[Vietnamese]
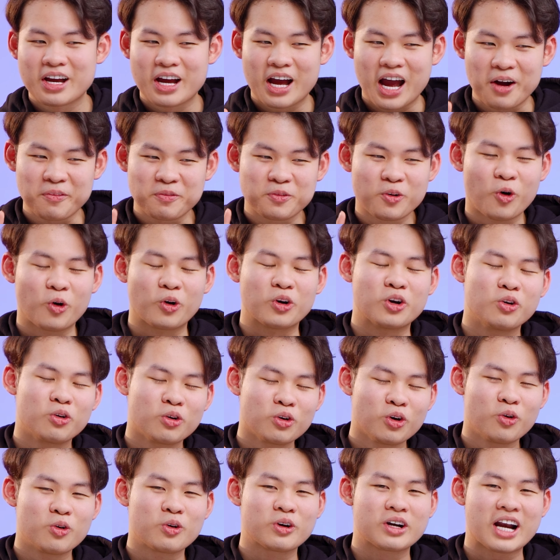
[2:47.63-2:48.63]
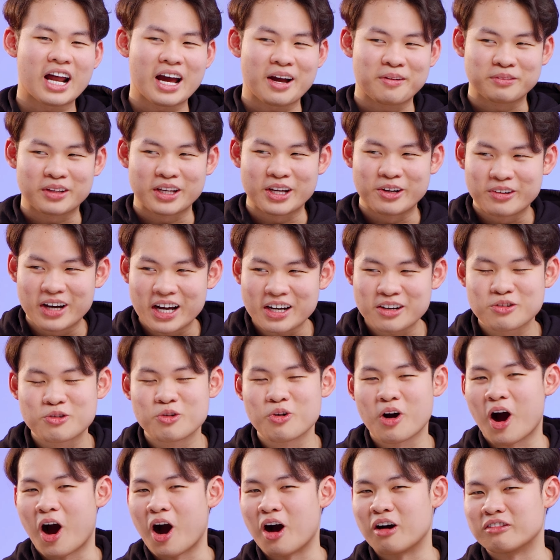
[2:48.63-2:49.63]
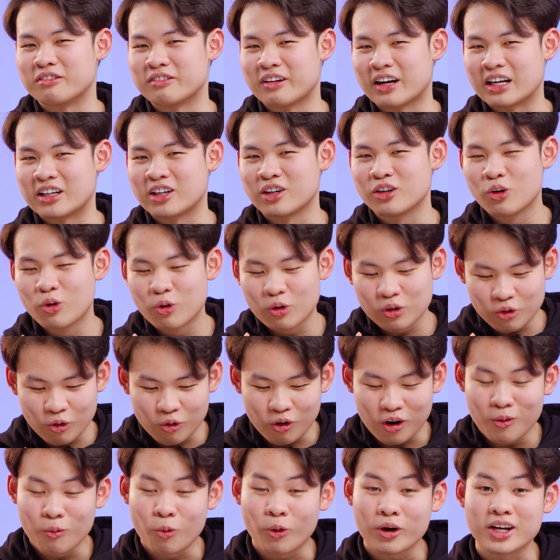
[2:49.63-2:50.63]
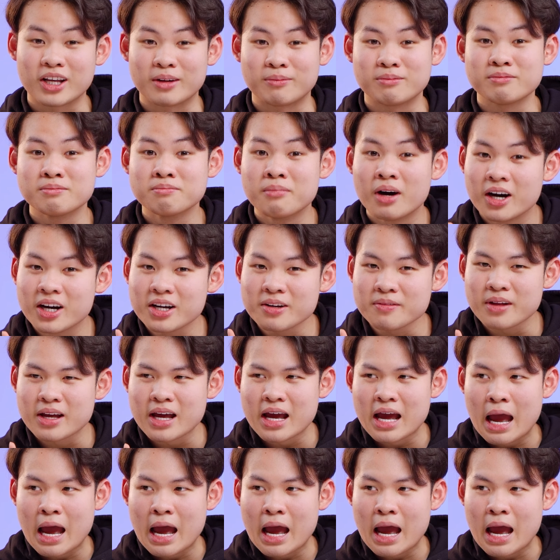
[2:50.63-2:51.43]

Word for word: Apple luôn luôn làm theo cách của họ và nó luôn luôn có một cái điểm mới